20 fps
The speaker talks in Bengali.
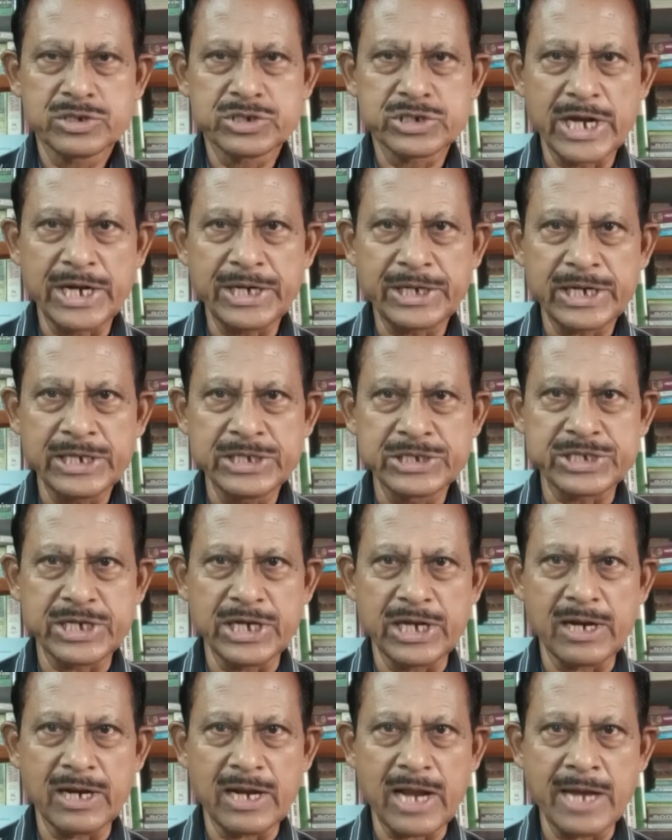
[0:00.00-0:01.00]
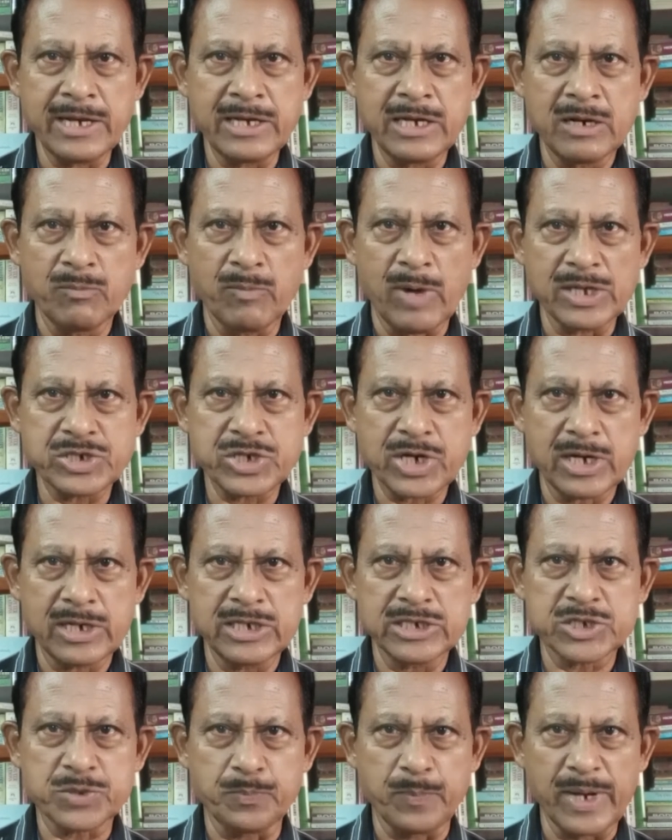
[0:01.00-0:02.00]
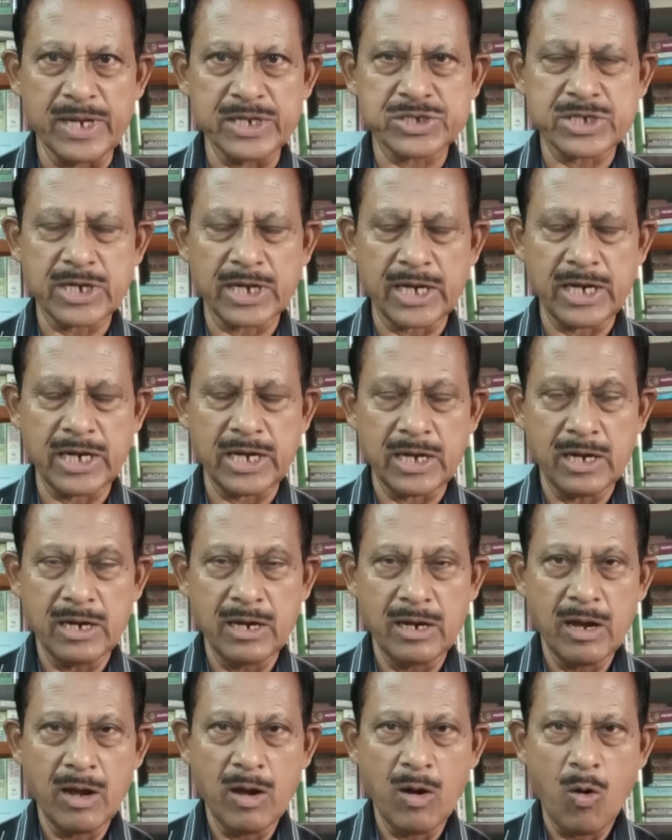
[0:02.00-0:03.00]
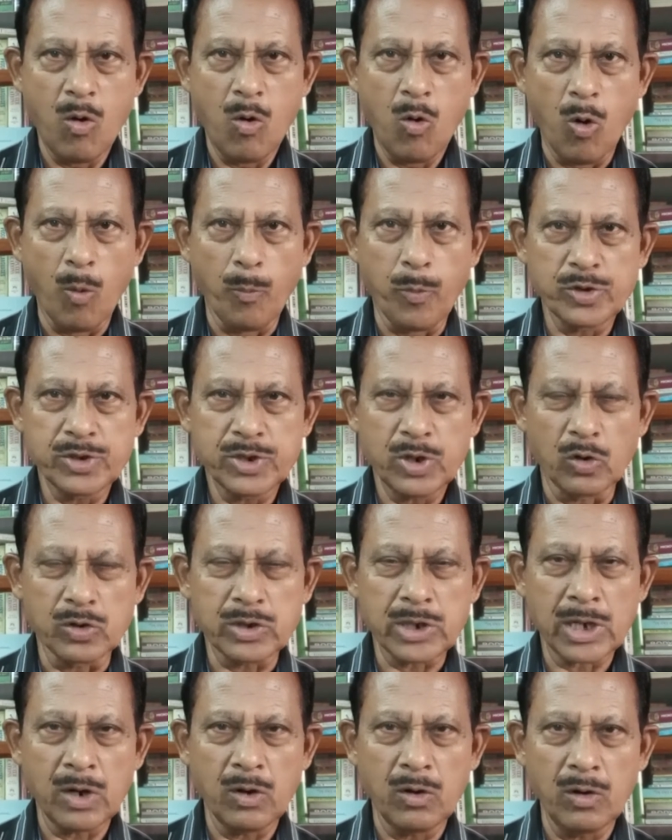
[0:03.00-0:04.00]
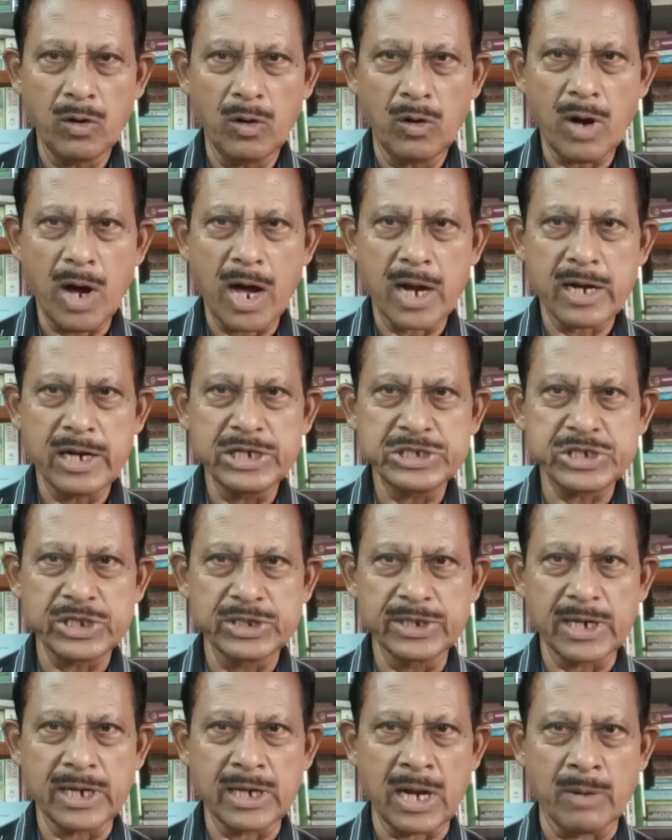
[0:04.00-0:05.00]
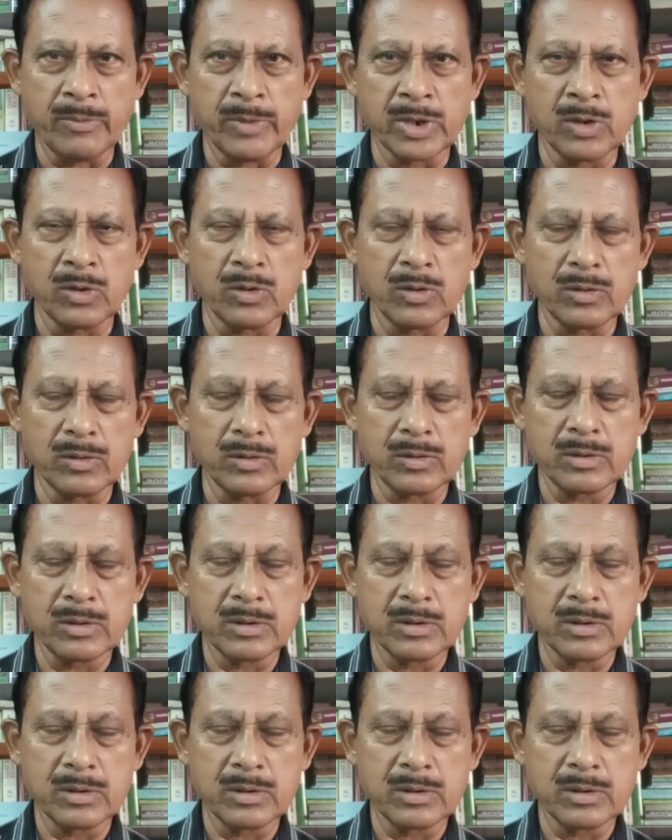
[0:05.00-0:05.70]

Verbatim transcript: সেন্টেন্সের লাইনের মাঝখানে স্পেসটাকে ওপর দিকে ওঠানো হলো আর নিচের দিকে নামানো হলো